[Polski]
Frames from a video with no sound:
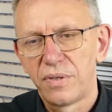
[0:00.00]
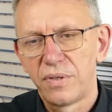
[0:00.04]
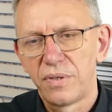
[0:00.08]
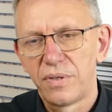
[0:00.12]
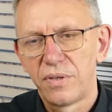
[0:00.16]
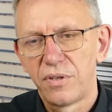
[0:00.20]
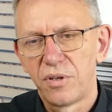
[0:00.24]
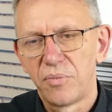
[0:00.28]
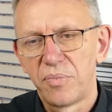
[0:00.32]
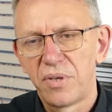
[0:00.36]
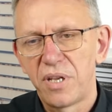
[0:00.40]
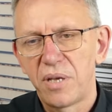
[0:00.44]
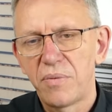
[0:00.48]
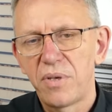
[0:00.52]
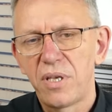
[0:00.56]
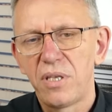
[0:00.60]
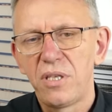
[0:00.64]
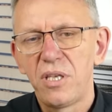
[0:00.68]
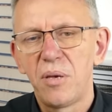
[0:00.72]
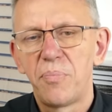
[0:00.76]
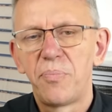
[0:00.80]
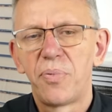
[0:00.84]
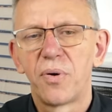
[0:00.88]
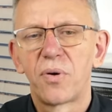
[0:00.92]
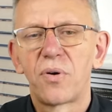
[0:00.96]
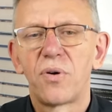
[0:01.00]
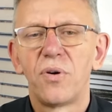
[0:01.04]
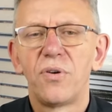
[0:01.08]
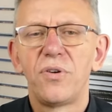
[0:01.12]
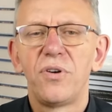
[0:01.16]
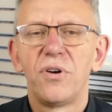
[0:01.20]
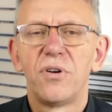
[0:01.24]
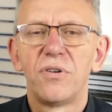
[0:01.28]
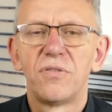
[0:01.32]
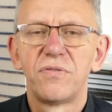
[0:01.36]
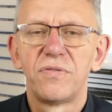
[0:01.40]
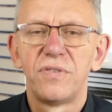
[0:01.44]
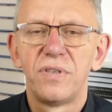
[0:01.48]
no bynajmniej
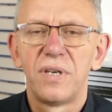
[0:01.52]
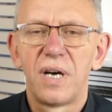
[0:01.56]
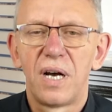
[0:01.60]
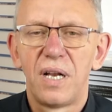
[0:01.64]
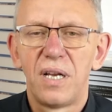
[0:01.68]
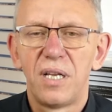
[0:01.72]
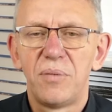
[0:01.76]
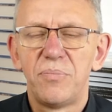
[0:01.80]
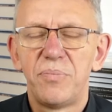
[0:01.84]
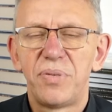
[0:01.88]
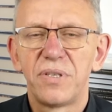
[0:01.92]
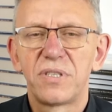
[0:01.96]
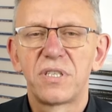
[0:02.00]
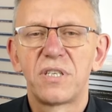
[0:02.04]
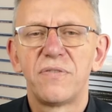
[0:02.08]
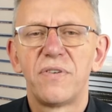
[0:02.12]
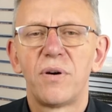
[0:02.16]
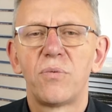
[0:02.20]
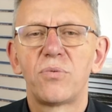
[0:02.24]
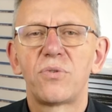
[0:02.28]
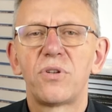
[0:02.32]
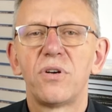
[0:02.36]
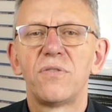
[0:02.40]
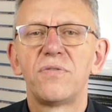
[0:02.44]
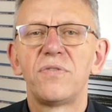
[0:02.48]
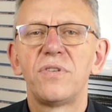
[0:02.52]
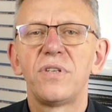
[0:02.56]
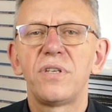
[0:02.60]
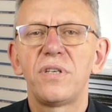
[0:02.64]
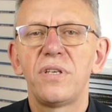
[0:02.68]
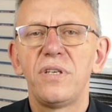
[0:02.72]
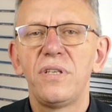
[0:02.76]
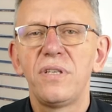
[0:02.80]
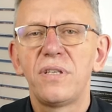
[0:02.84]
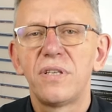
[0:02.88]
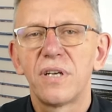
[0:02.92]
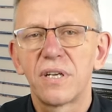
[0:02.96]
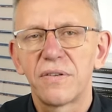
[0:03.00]
niepokojowy, ale bez
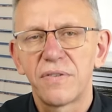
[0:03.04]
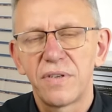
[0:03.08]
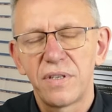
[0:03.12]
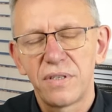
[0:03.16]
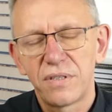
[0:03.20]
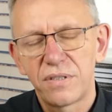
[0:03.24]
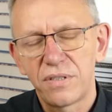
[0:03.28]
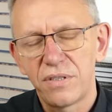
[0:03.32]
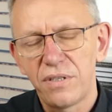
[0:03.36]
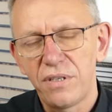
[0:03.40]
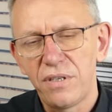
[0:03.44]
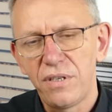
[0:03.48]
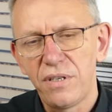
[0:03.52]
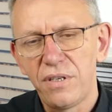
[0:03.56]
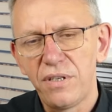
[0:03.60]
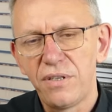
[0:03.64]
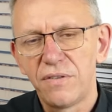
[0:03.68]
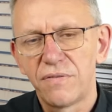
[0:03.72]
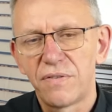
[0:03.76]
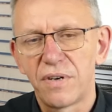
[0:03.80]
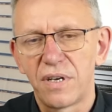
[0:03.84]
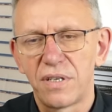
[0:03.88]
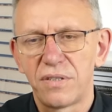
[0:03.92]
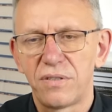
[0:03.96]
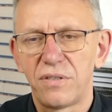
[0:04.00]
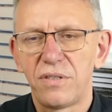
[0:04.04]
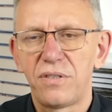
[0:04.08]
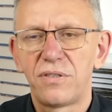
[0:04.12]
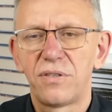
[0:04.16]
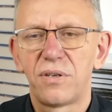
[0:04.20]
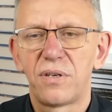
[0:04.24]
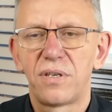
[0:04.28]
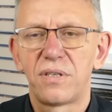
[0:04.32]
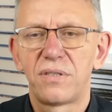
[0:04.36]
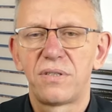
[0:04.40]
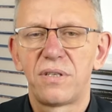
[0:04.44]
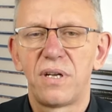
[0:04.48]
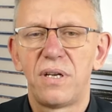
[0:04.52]
gwałtownych interwencji i inwazji
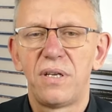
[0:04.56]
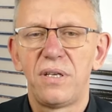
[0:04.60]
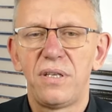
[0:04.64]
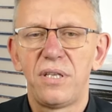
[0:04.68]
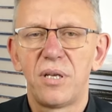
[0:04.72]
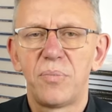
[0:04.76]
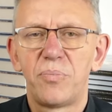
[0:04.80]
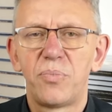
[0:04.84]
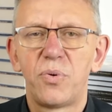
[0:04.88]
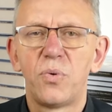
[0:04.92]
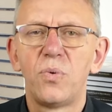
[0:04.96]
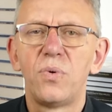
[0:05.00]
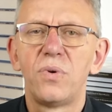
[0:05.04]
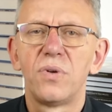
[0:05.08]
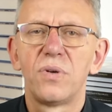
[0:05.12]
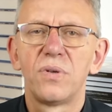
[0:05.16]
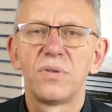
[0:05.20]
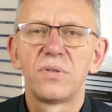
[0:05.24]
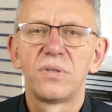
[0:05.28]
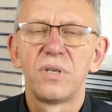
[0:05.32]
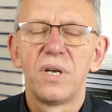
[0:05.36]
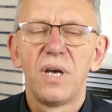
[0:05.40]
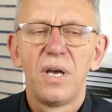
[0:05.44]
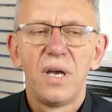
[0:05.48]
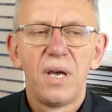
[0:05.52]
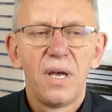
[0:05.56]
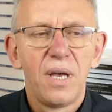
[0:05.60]
coraz dalej na północ